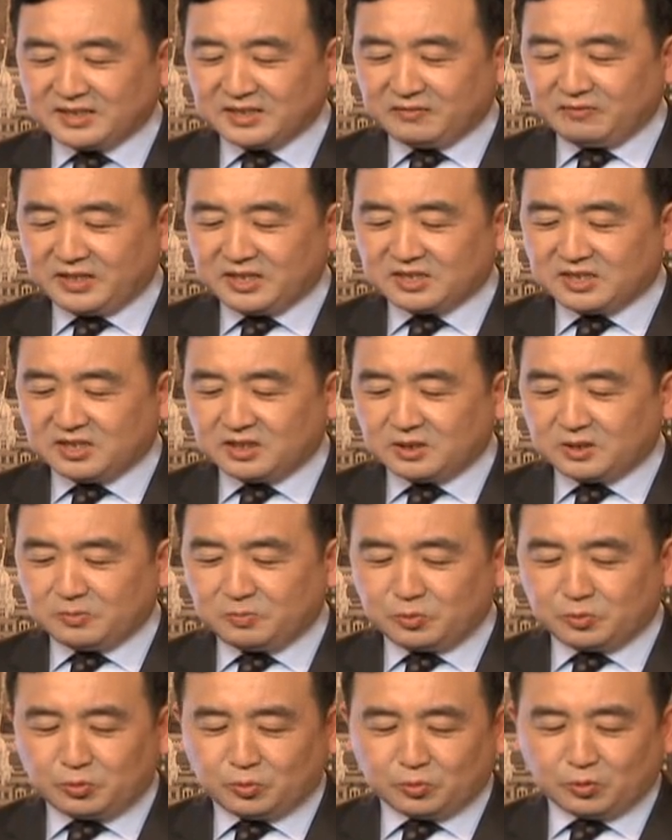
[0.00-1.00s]
行为格格
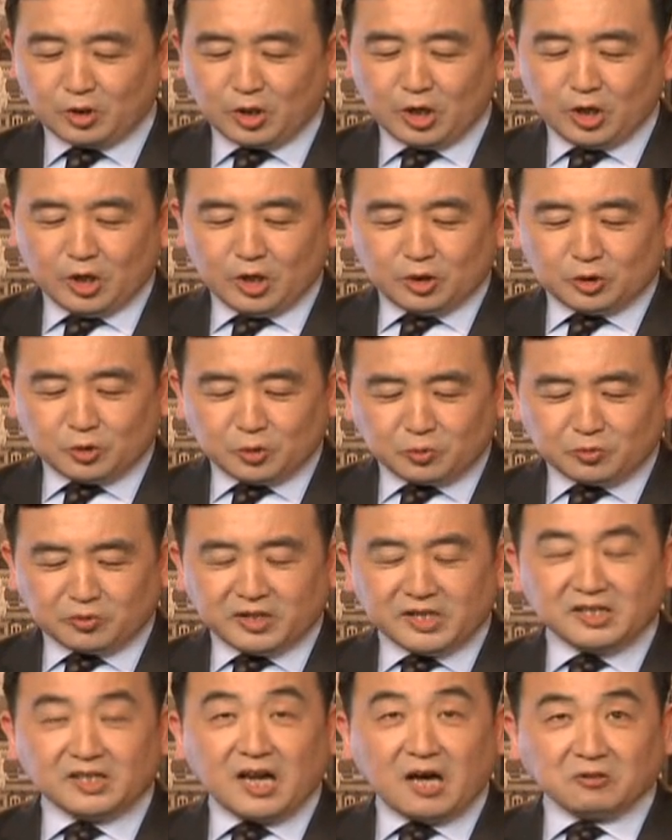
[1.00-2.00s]
不入。中国
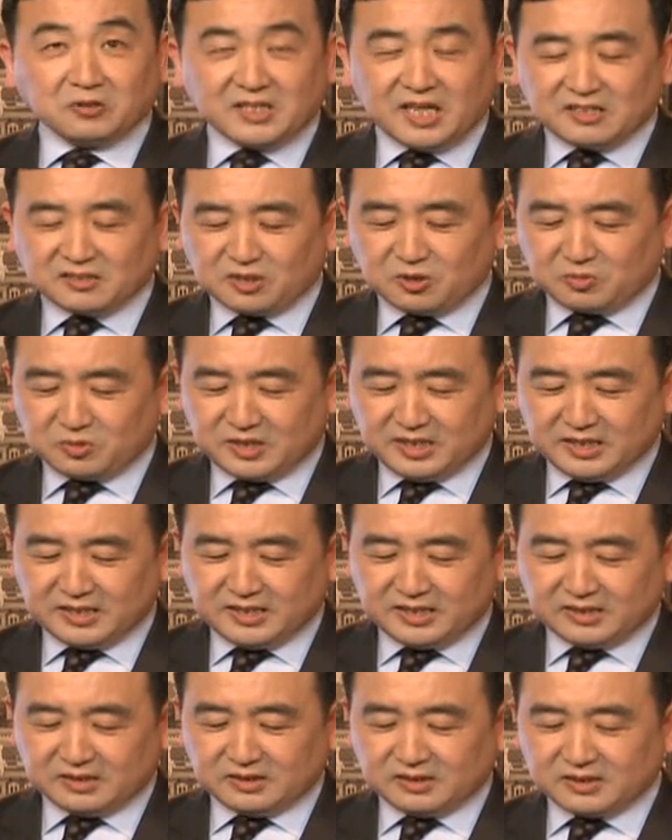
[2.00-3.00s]
人老想走捷
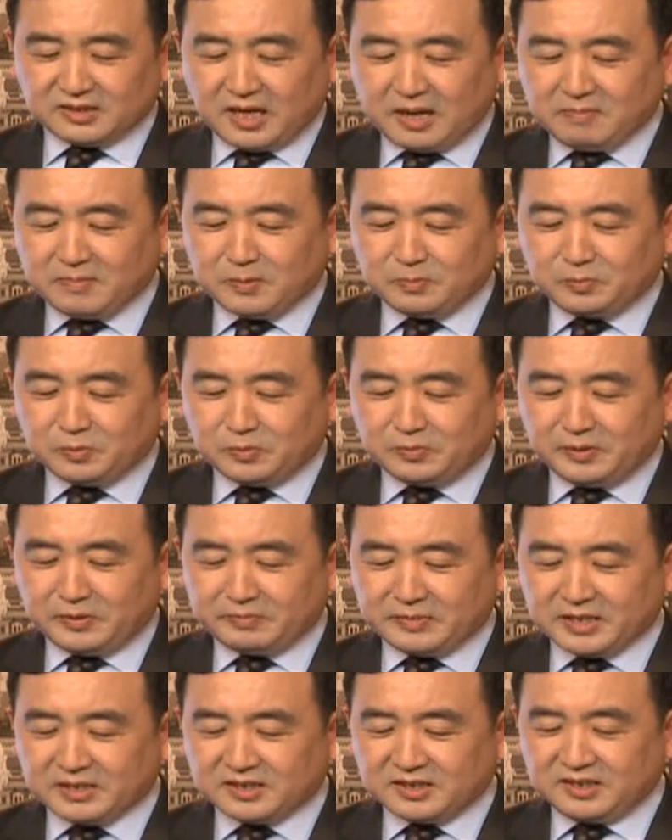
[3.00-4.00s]
径，他们不明
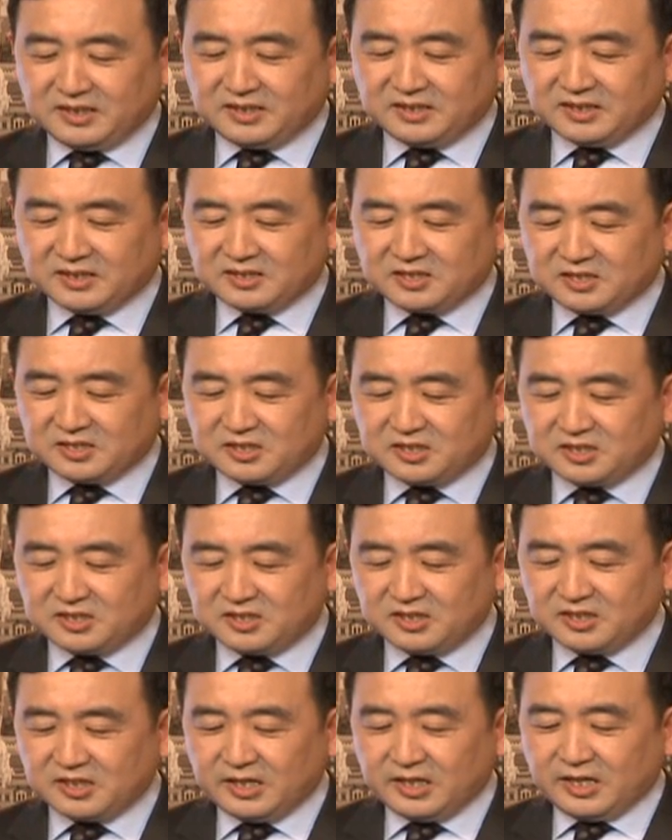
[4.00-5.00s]
白这一个事
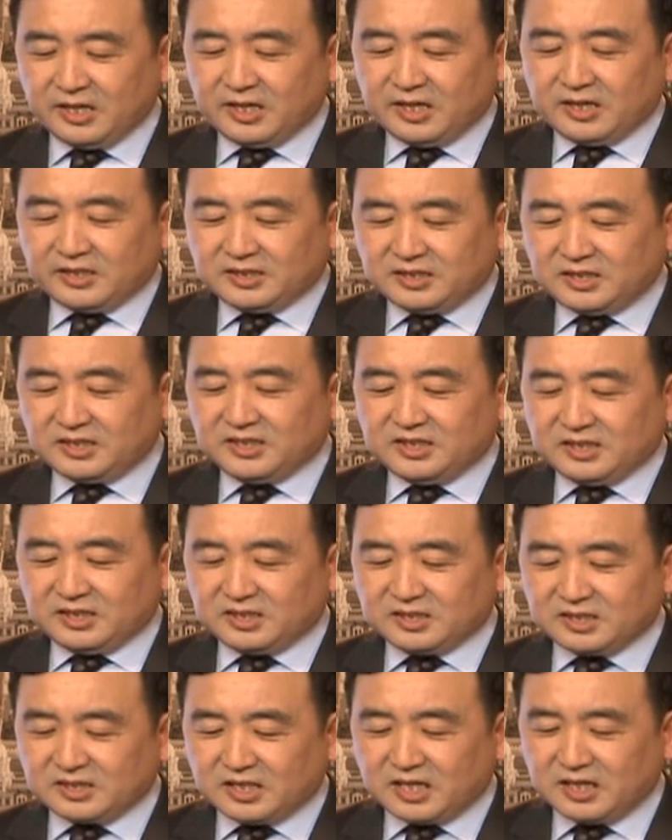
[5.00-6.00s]
实，即
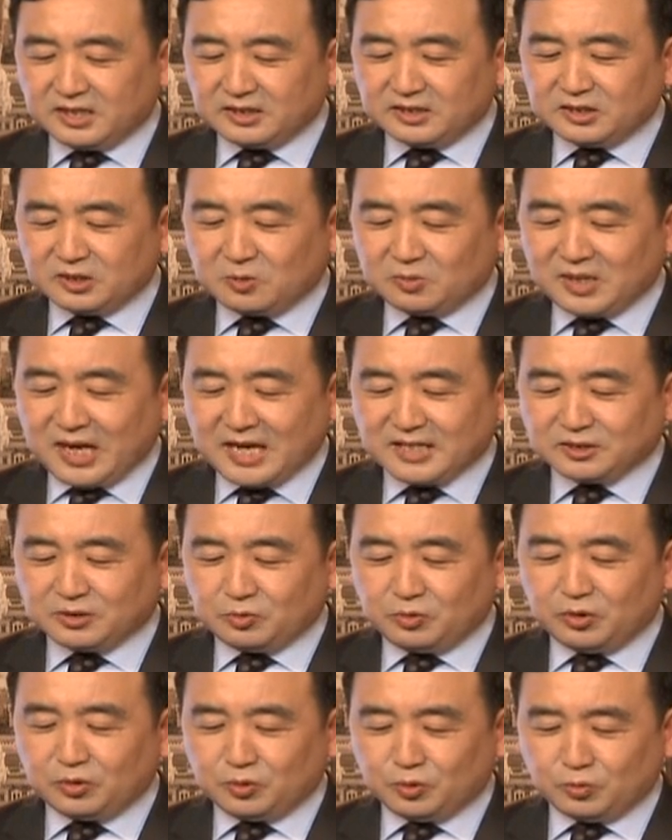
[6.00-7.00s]
成就来
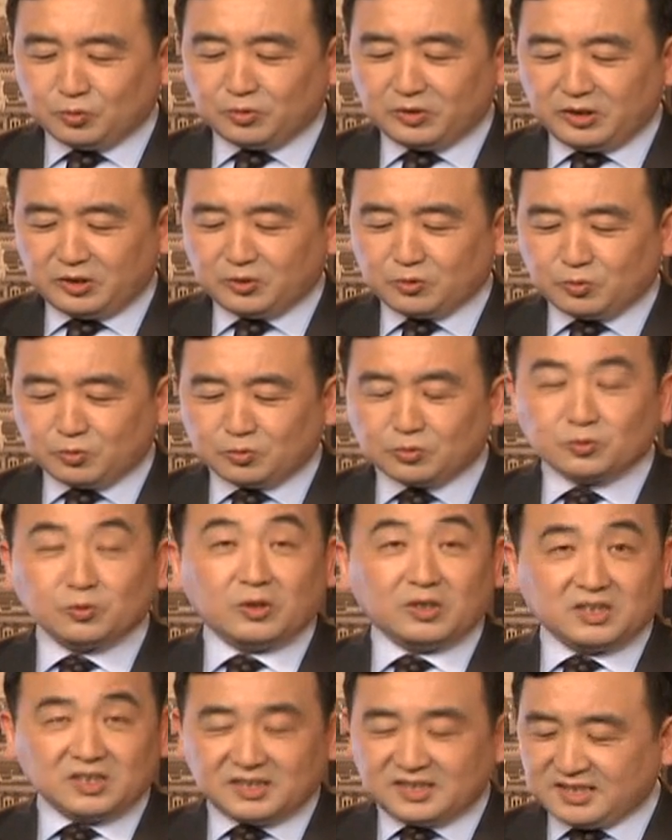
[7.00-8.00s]
自于努力与工
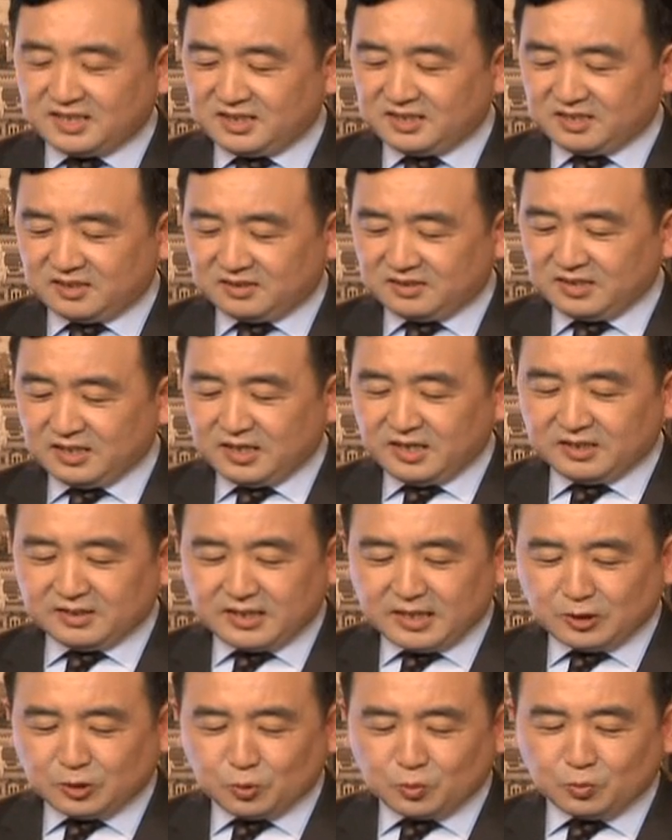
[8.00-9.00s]
作和牺牲。
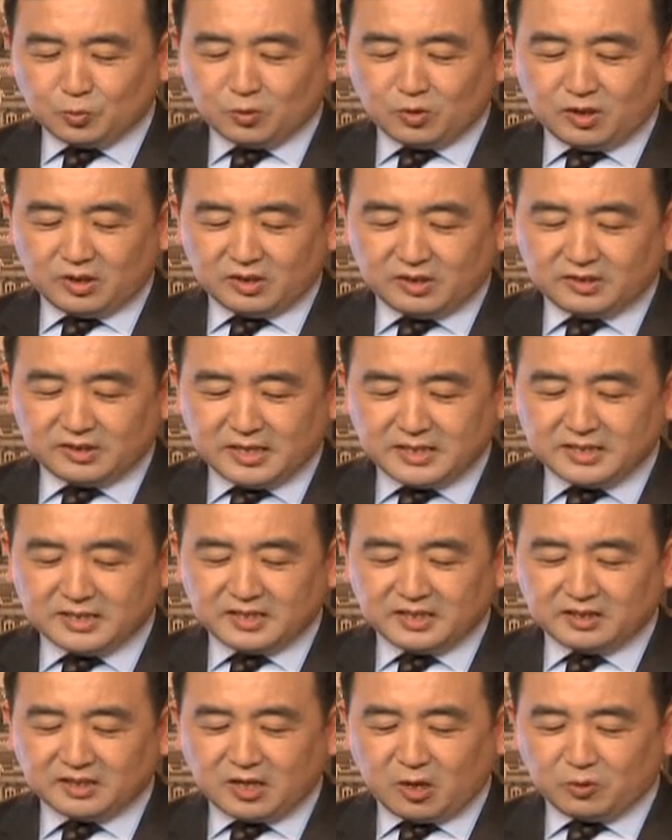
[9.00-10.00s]
在中国，人
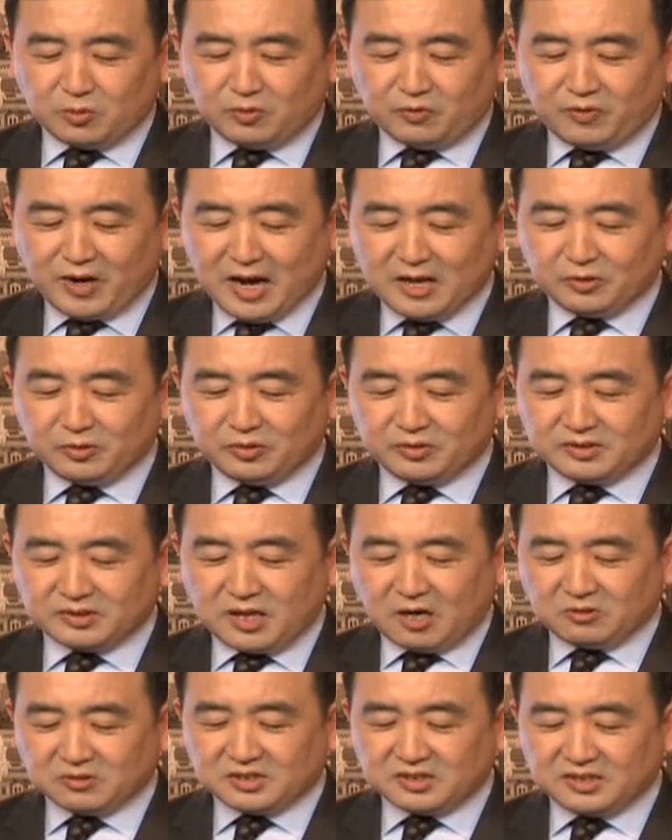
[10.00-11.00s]
情高于法律，
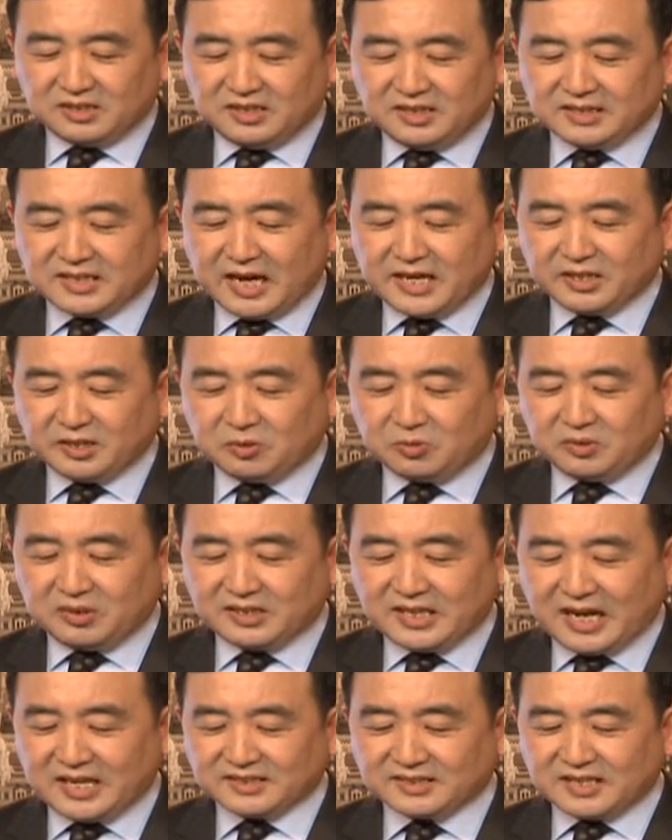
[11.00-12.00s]
导致一代又一
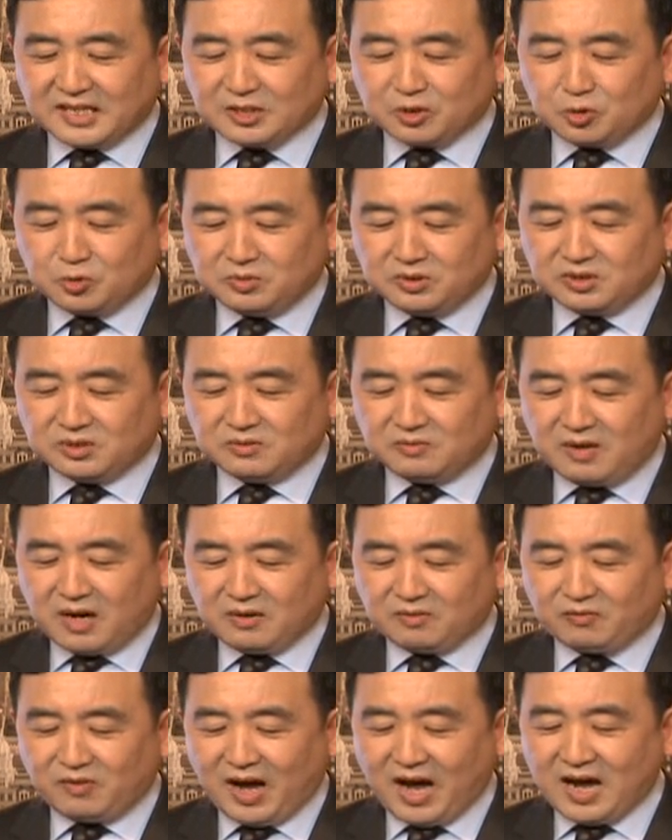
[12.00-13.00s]
代在徇私
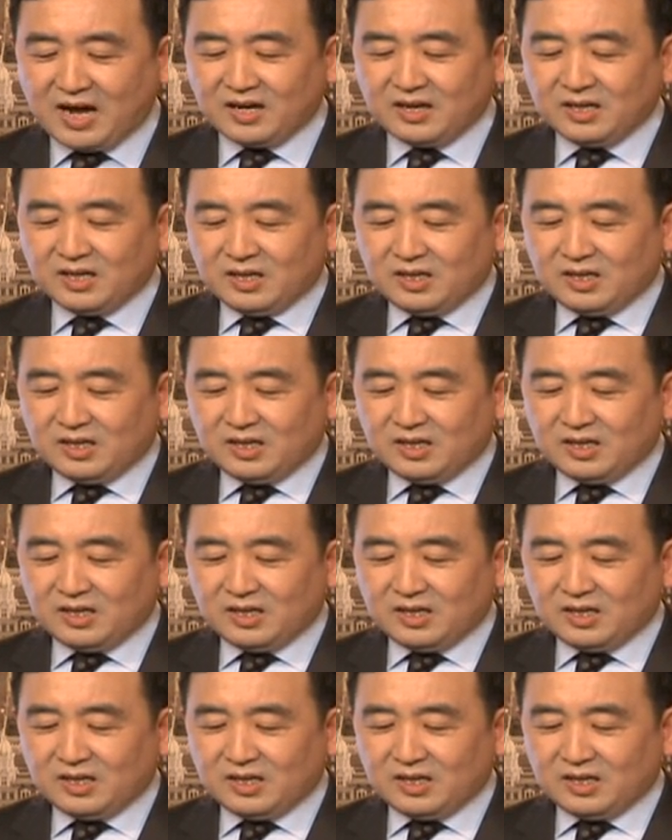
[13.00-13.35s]
枉法